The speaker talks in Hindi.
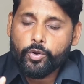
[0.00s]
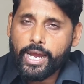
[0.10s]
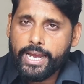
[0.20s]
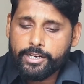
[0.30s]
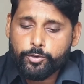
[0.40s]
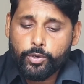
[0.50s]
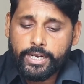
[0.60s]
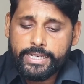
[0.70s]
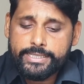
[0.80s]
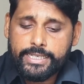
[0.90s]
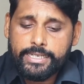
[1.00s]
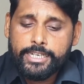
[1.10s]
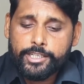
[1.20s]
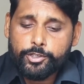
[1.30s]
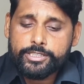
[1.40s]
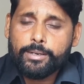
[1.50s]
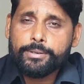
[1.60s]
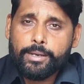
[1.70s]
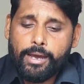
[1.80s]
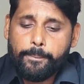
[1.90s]
और आयल कूल्ड है इंजन तो
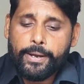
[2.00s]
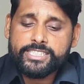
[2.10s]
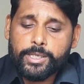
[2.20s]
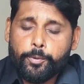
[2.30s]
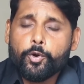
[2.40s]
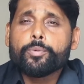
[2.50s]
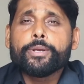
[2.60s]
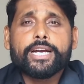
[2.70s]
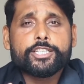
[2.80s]
इसका मतलब अपाचे फोर